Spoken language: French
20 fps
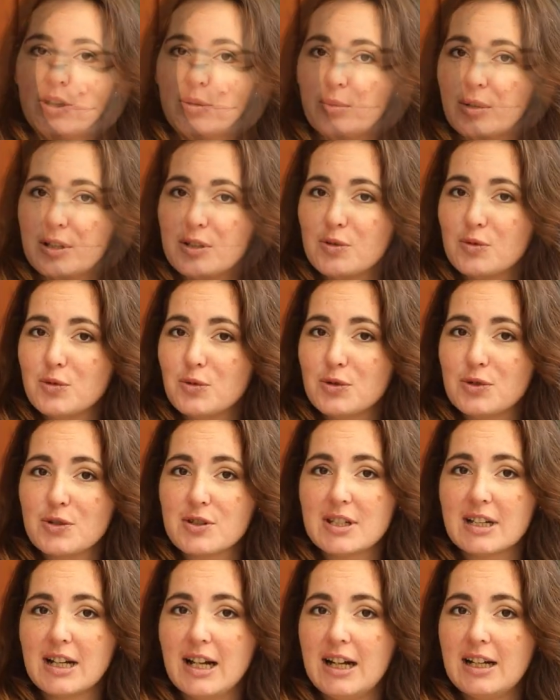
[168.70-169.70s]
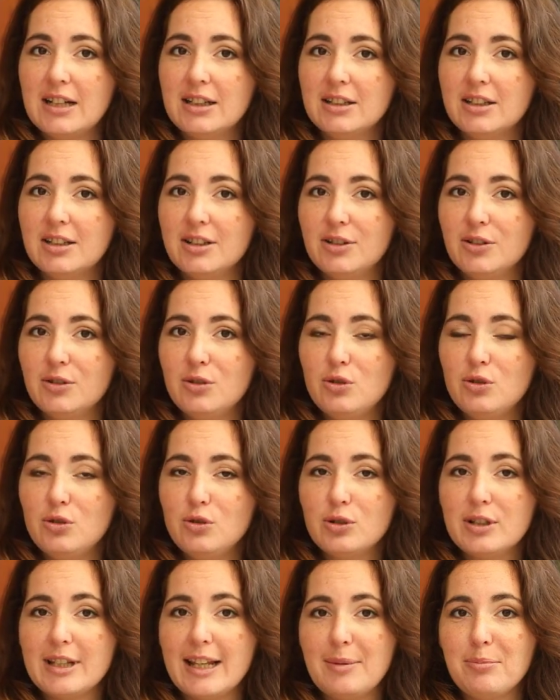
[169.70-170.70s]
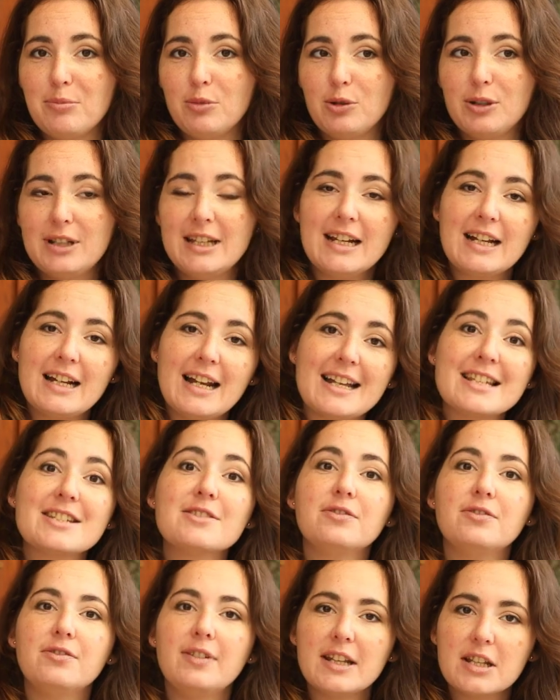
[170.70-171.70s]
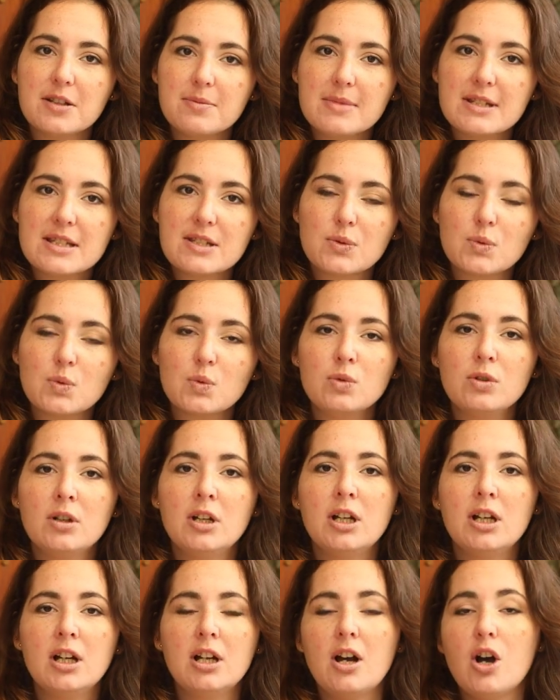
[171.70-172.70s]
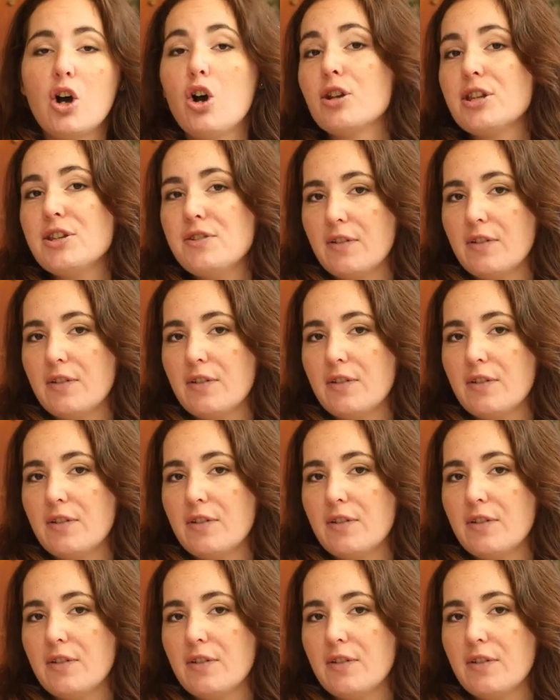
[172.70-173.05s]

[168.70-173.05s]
Moi, du coup, ce sera euh, le thème des glaces faites maison en